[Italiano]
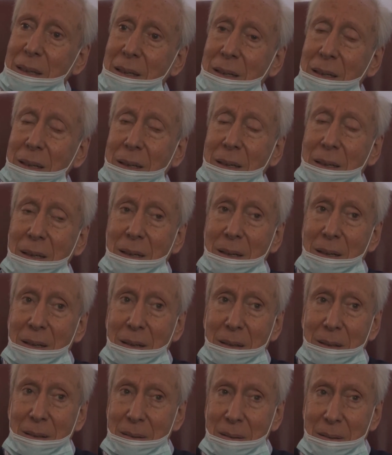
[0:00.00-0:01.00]

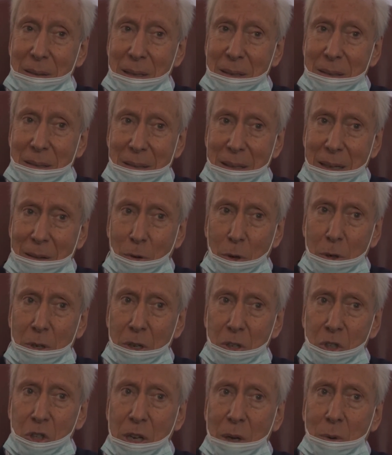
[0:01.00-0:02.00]
Eh, a
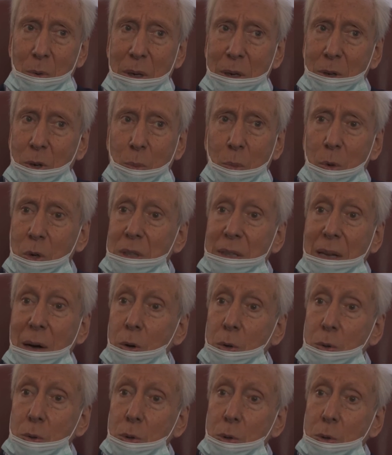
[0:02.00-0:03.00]
Tivoli c'è una comunità
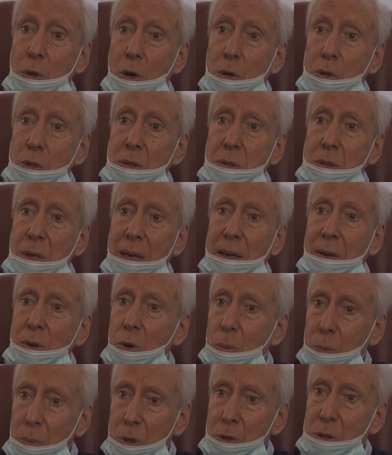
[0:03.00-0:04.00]
ortodossa
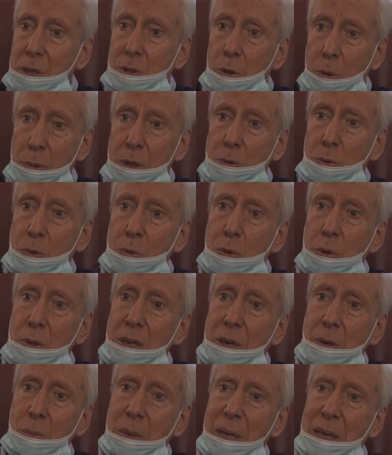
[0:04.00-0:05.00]
composta soprattutto
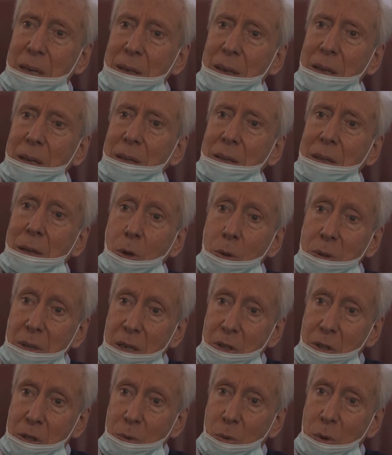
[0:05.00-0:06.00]
da romeni di
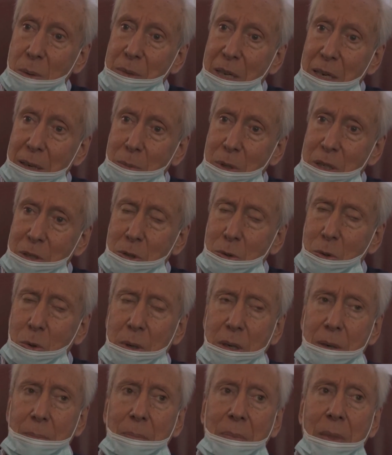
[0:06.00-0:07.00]
oltre 5.000 persone,